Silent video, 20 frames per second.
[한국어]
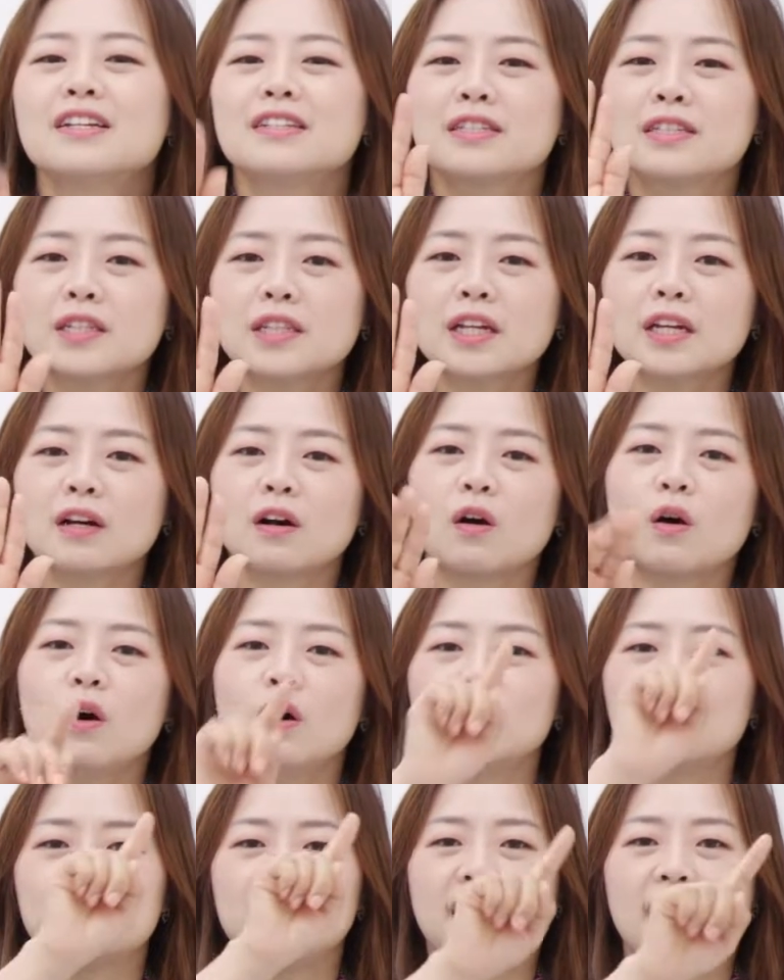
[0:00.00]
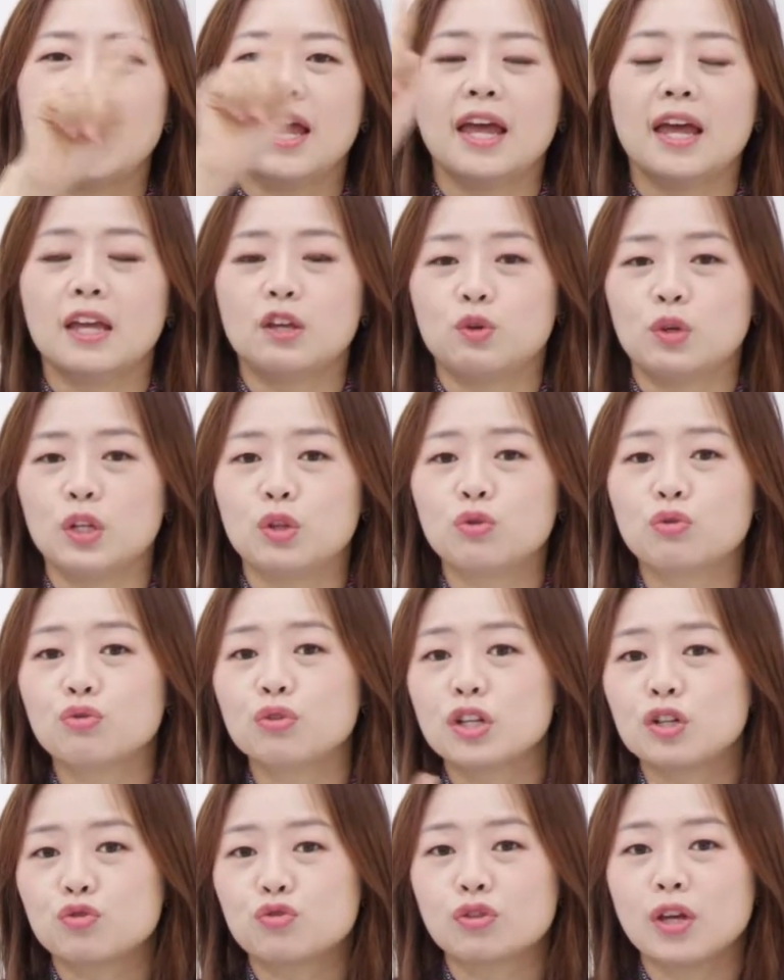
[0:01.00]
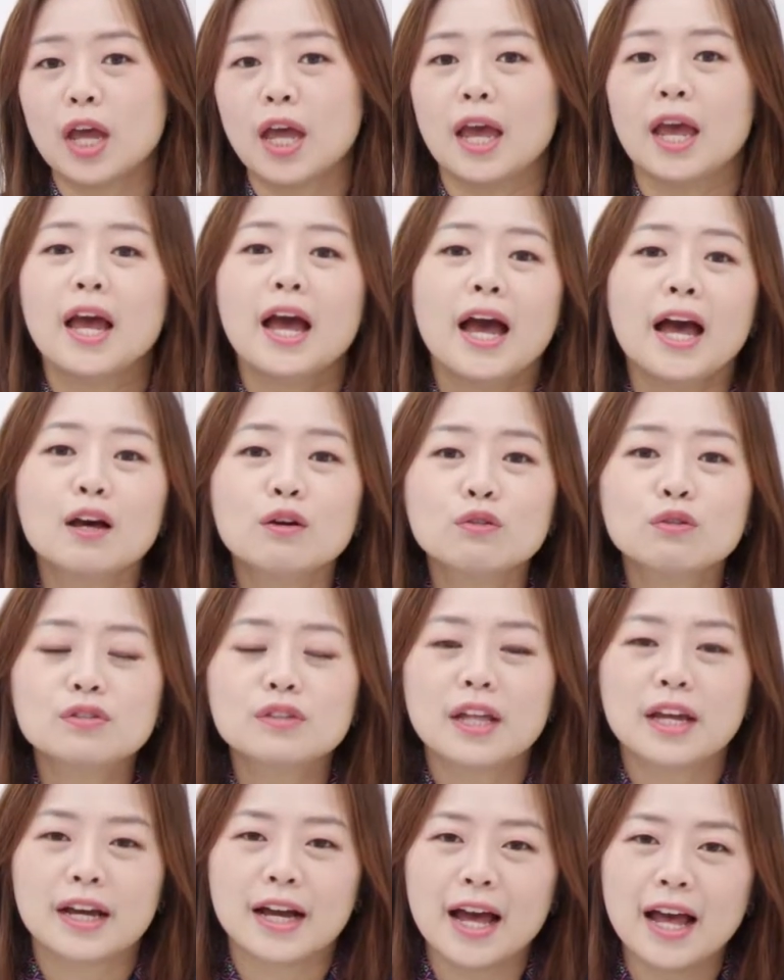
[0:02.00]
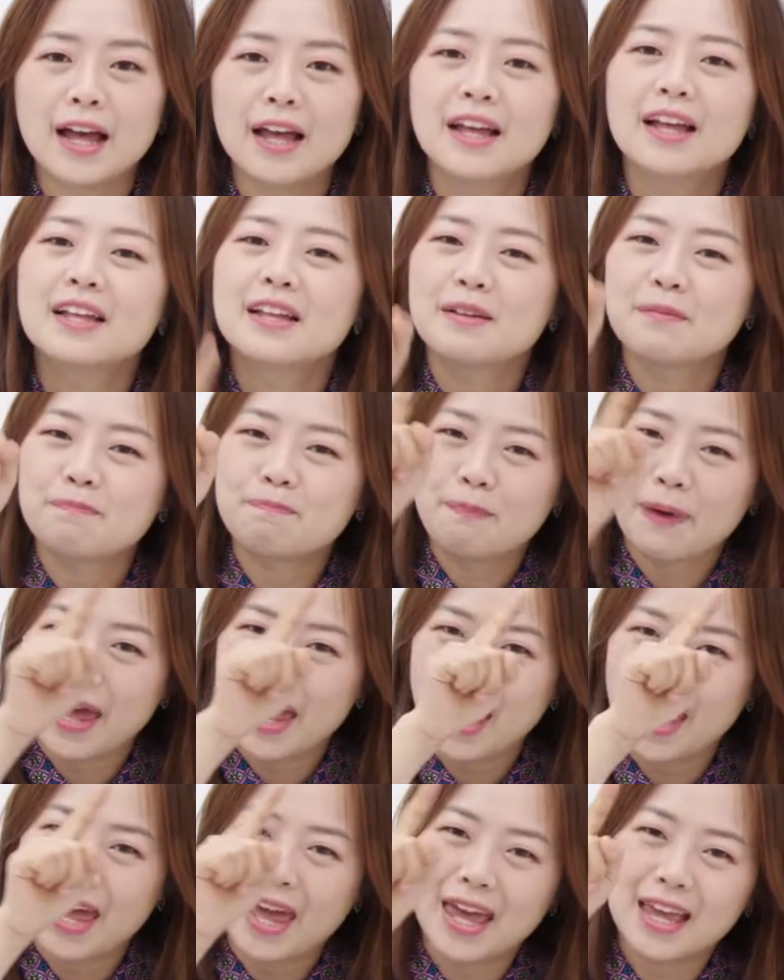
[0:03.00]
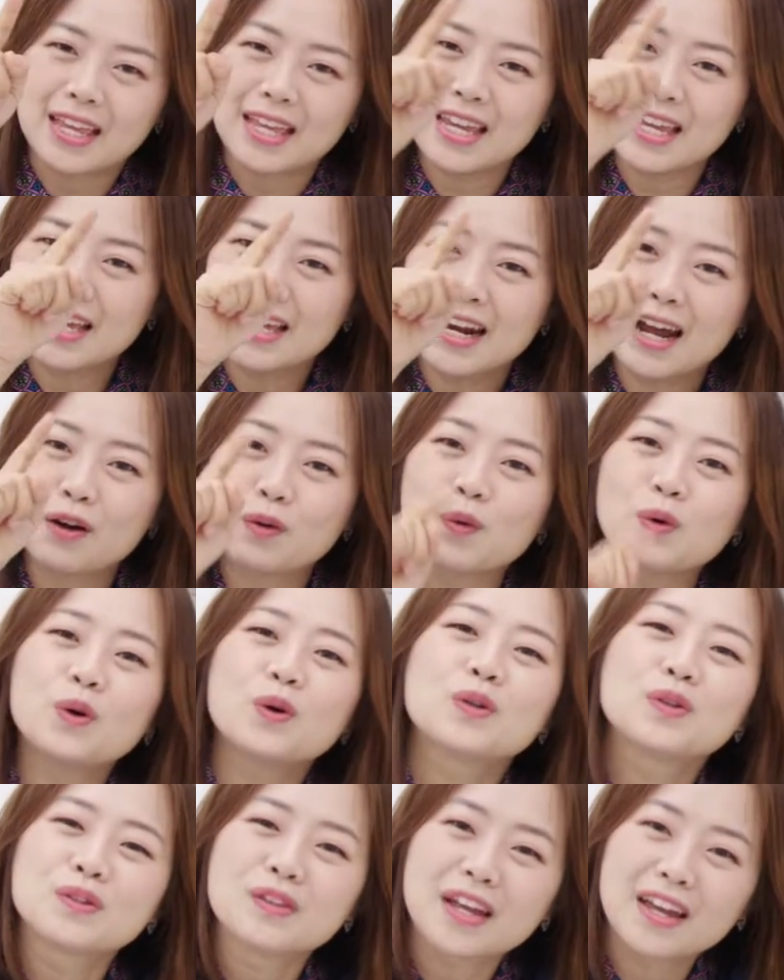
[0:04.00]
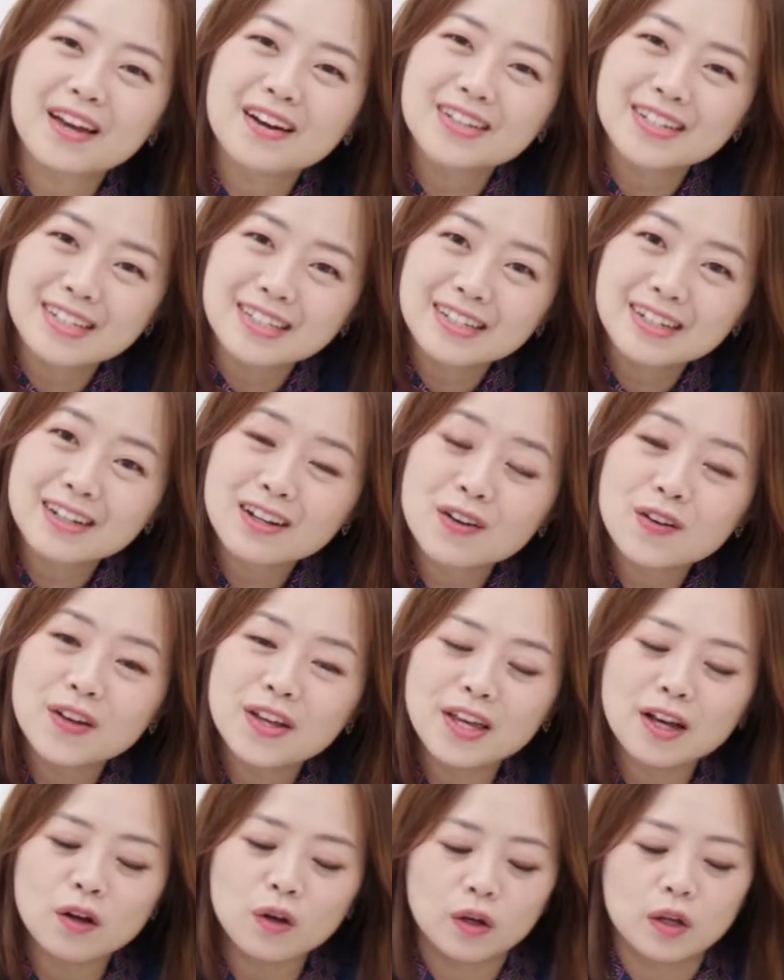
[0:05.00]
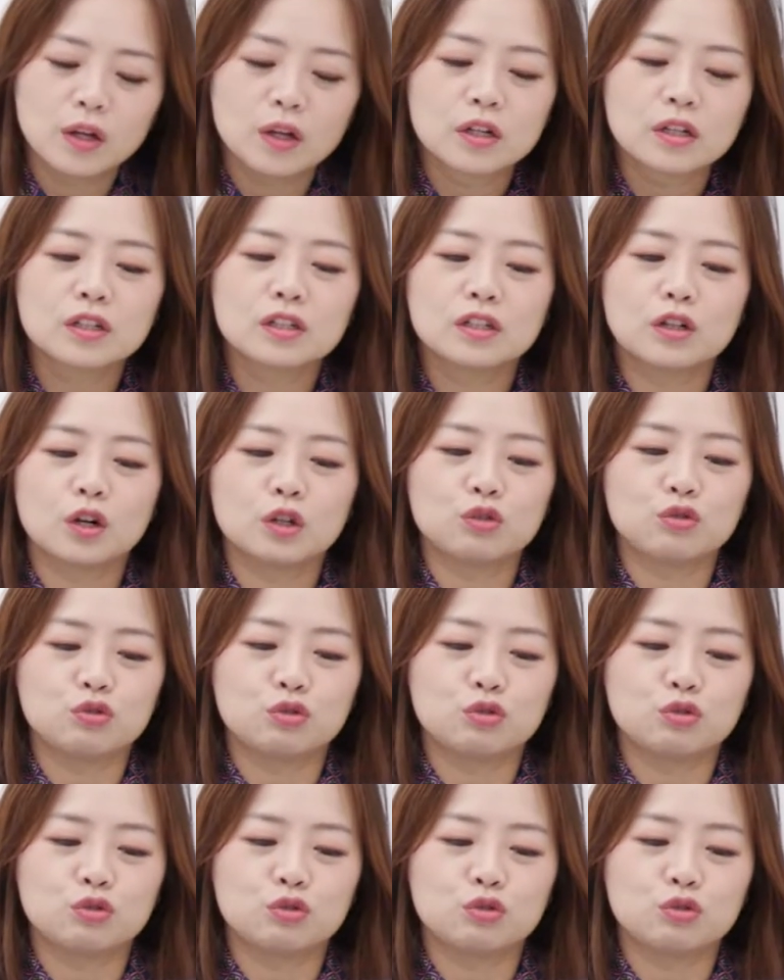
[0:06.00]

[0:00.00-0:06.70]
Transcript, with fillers: 스티커 네 귀퉁이 중에 한 군데가 빼기라고 되어 있을 거예요. 그걸